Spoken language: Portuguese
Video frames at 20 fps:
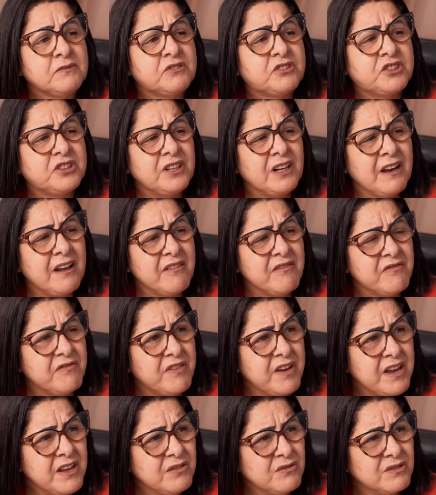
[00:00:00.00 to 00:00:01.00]
te
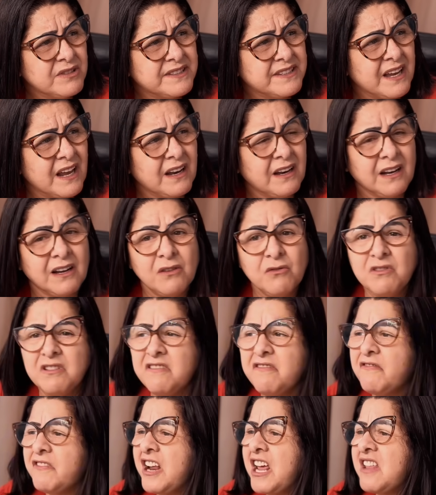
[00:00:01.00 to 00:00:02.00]
levei no salão,
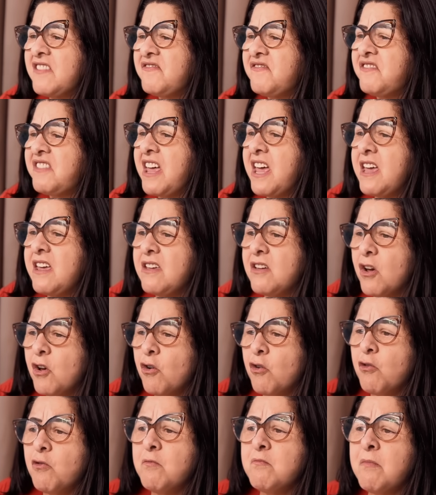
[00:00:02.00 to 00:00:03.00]
enfrentei
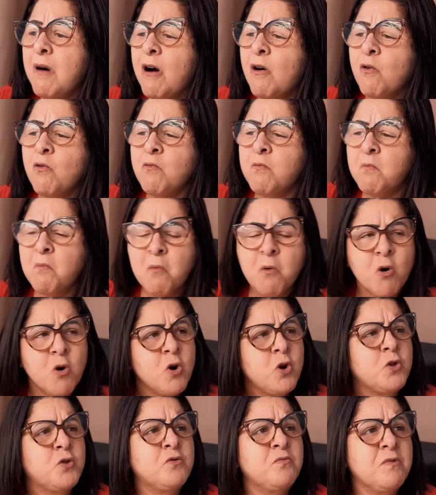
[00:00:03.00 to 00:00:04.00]
o mau
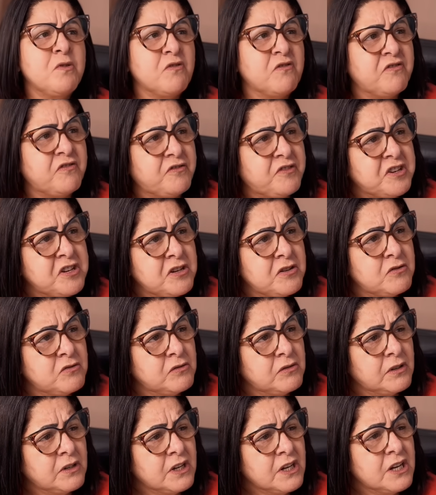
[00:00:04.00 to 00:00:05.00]
humor do meu filho,
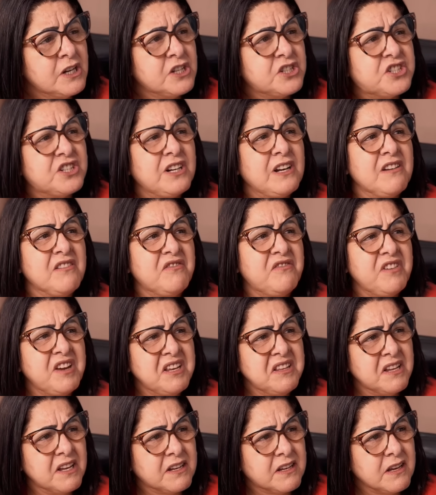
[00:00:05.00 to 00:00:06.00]
te levei
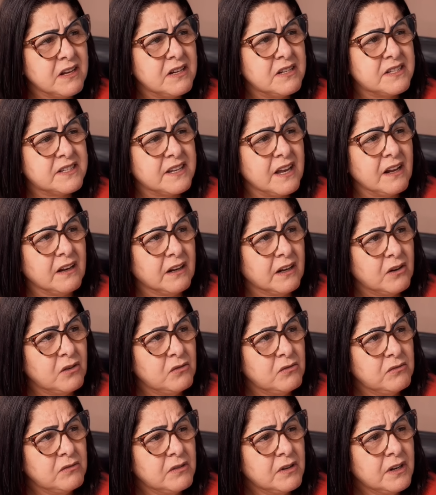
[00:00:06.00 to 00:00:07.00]
naquele
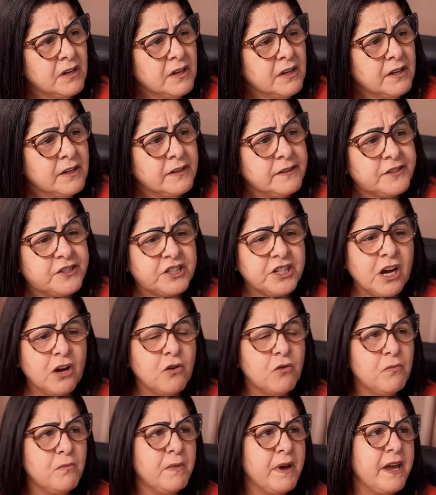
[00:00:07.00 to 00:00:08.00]
salão, te
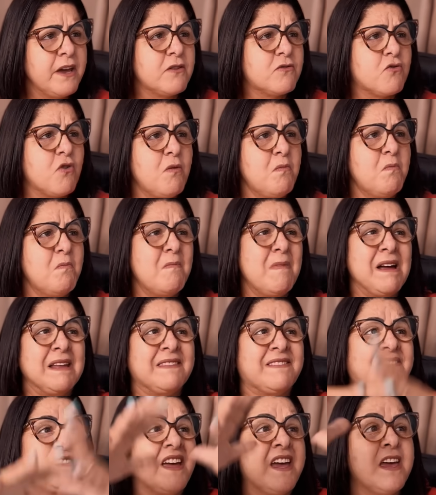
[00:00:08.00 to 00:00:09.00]
arrumei como uma
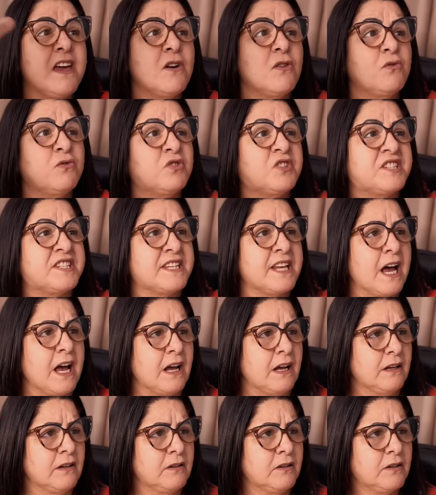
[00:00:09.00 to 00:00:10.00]
deusa.
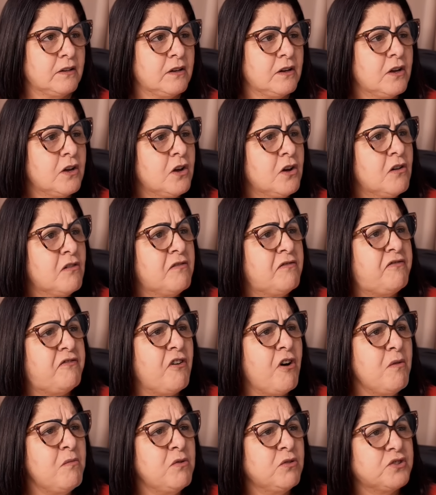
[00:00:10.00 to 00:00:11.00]

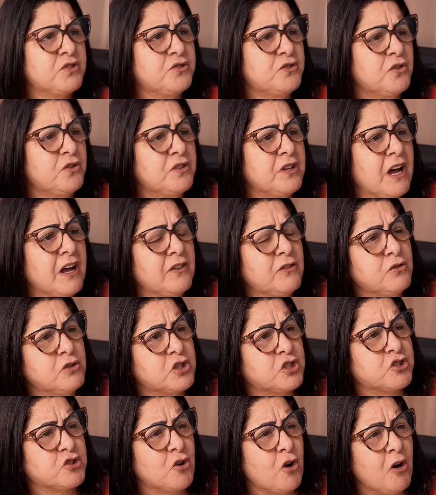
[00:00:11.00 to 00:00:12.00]
Fomos do, na, no
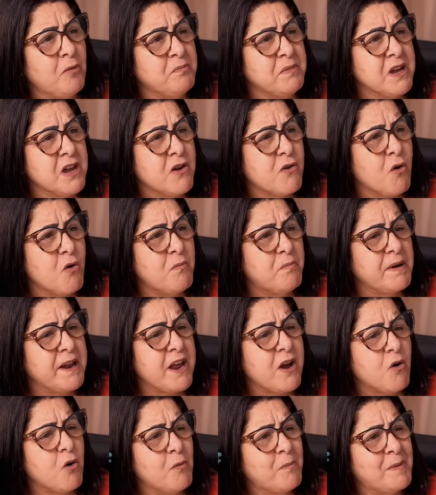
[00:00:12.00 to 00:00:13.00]
shopping, comprei
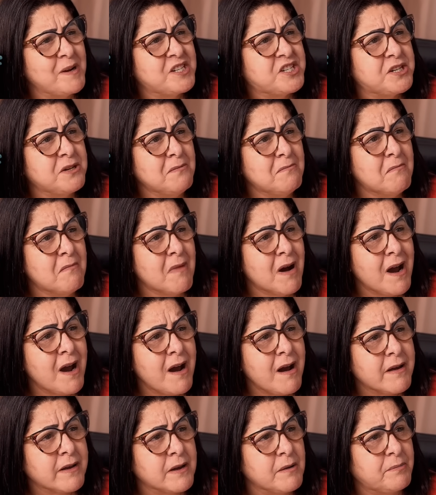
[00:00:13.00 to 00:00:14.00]
roupa de
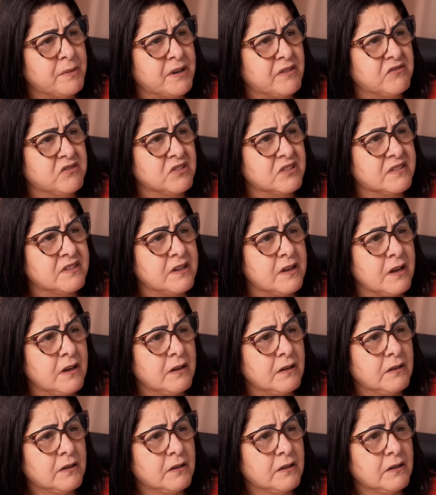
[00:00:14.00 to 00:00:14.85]
marca para você